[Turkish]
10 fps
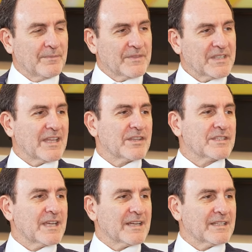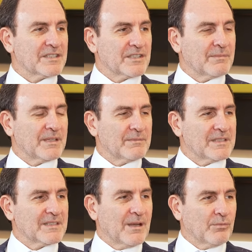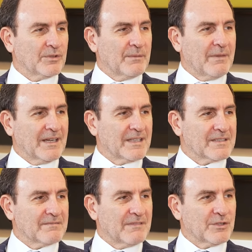Sadece herkes işte benim İstanbul'da merkezim